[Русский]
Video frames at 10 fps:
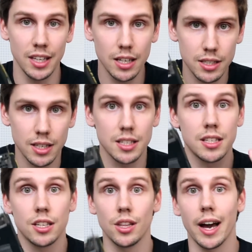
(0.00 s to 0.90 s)
X
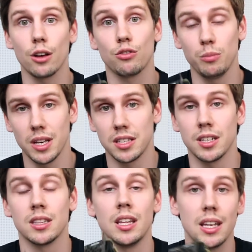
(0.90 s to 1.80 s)
съедают
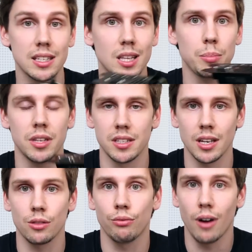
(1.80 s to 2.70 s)
вместе
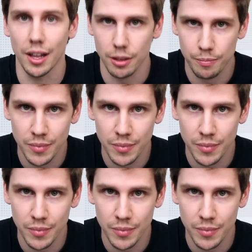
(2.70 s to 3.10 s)
350 Вт.